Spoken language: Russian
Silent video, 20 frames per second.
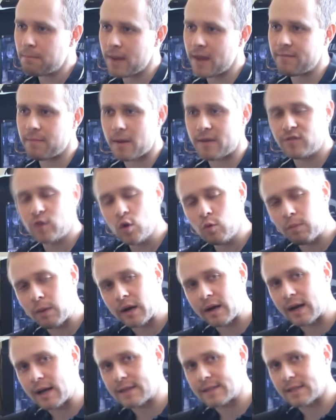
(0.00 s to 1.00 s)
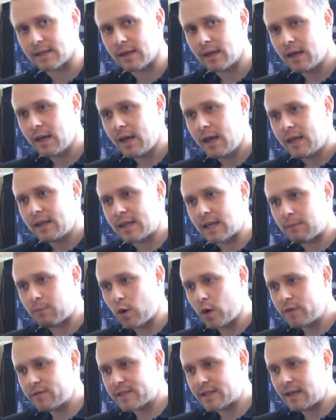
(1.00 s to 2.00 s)
pay-per-view показы, на
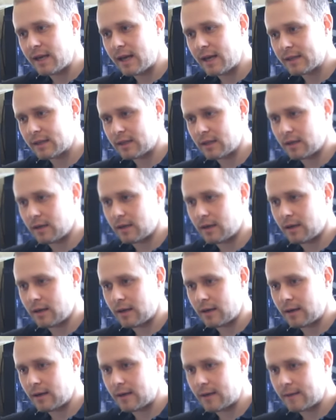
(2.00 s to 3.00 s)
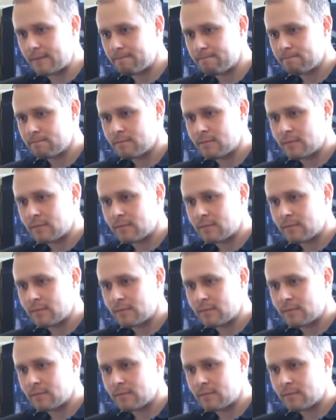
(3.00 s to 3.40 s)
мой взгляд, э,